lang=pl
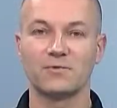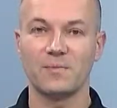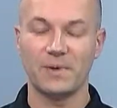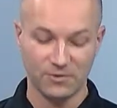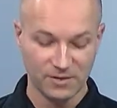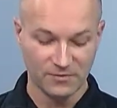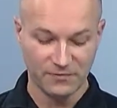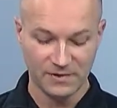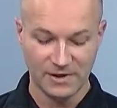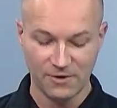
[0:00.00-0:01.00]
które panują
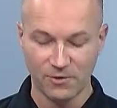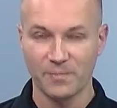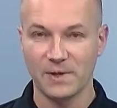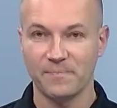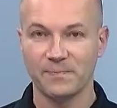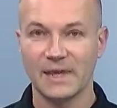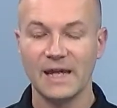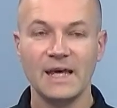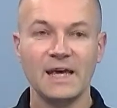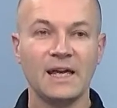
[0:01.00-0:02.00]
w y, Europie.
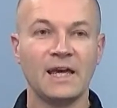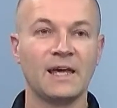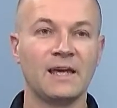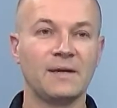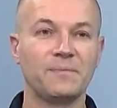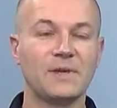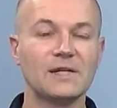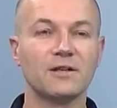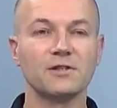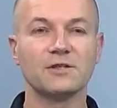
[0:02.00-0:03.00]
E, jeśli